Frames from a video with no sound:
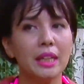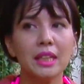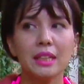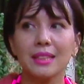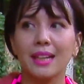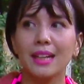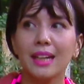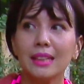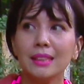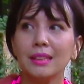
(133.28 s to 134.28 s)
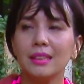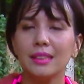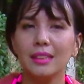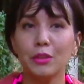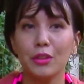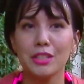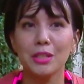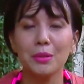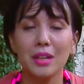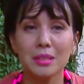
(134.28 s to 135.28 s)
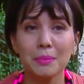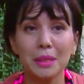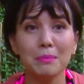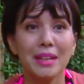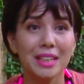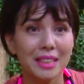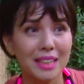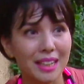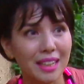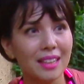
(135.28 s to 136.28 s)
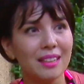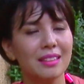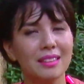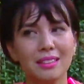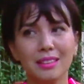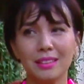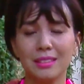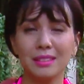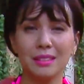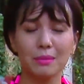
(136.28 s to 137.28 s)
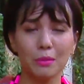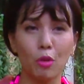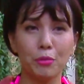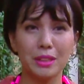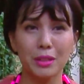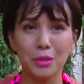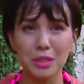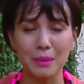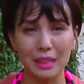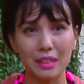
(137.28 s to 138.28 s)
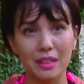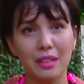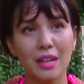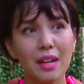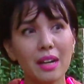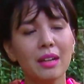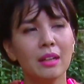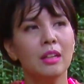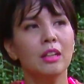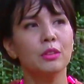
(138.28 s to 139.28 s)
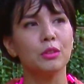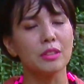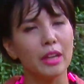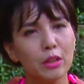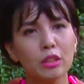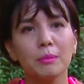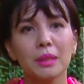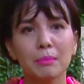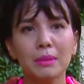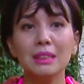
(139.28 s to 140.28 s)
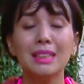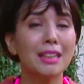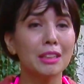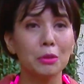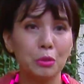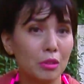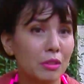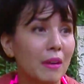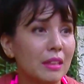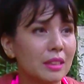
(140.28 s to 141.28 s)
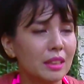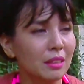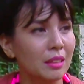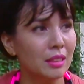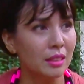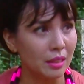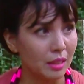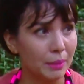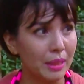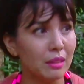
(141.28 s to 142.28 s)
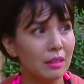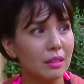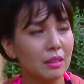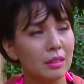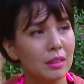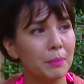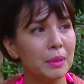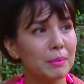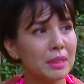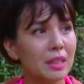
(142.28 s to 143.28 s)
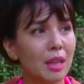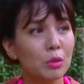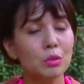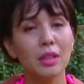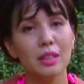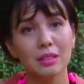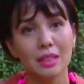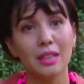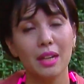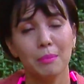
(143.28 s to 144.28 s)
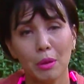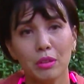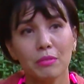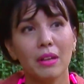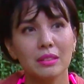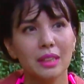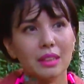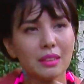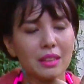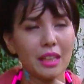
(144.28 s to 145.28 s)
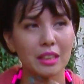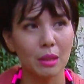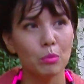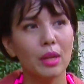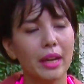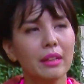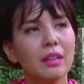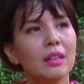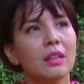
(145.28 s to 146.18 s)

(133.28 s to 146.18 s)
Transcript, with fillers: nih sekarang kan Indonesia udah semakin baik nih ya, e, COVID-nya udah semakin rendah, Terus ayo teman-teman jangan takut untuk divaksin. Kemarin uh, apa namanya aku juga segera mau divaksin setelah tiga bulan